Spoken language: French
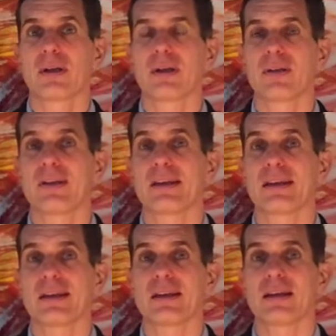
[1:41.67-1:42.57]

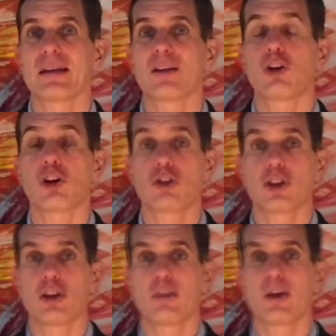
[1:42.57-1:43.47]
des grands
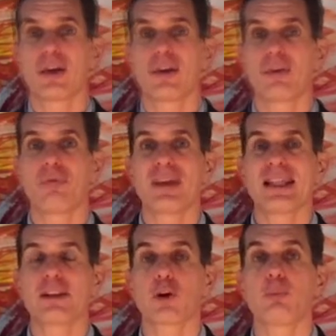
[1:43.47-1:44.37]
hommes et le fait
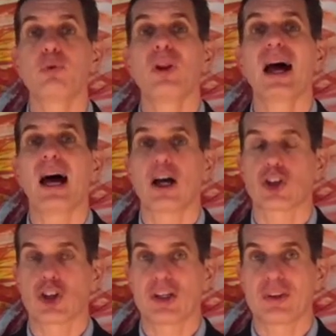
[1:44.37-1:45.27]
d'être plus
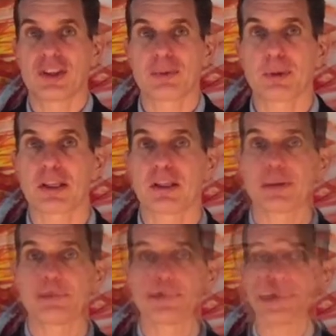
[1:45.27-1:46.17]
large d'esprit.
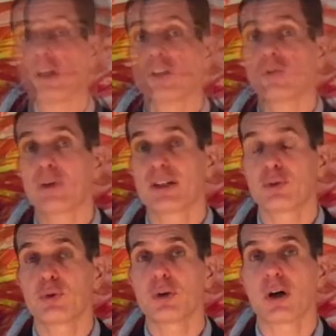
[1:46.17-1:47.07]
Je vous
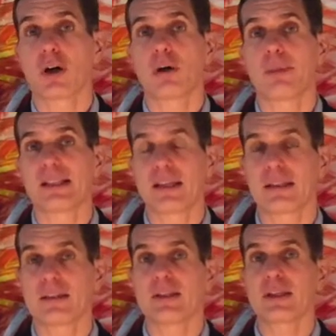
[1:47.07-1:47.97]
rassure, en matière
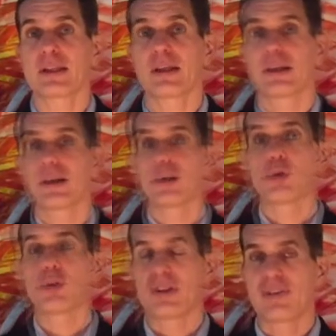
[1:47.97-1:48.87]
d'éthique, toutes
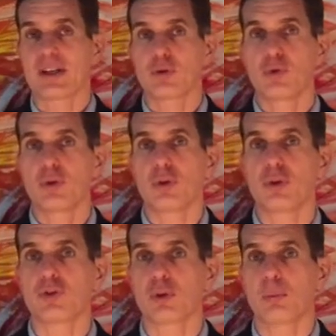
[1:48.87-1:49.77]
ces vertus ne
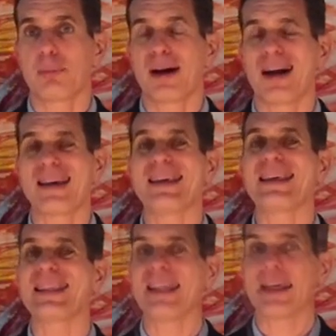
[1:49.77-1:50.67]
sont pas
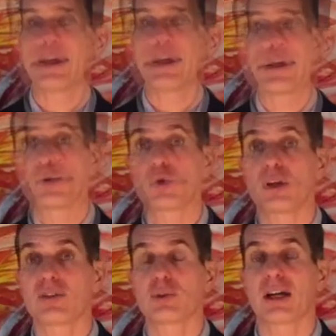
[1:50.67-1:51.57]
innées. Tout cela
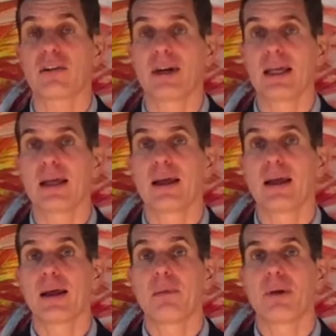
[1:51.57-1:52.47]
se travaille
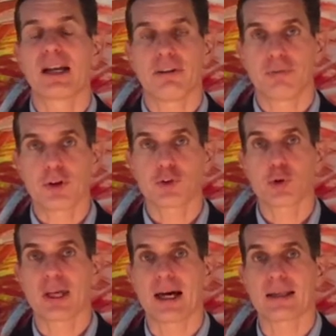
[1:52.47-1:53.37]
par la force de
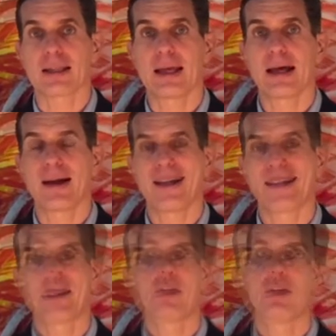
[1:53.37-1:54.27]
caractère.
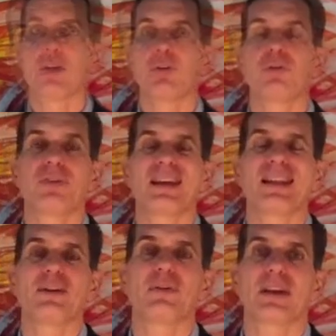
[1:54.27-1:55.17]
Le fait
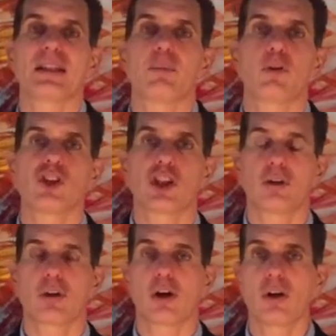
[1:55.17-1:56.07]
de faire des projets en
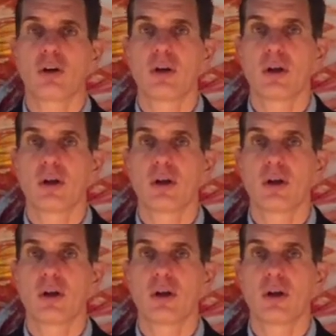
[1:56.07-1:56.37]
grand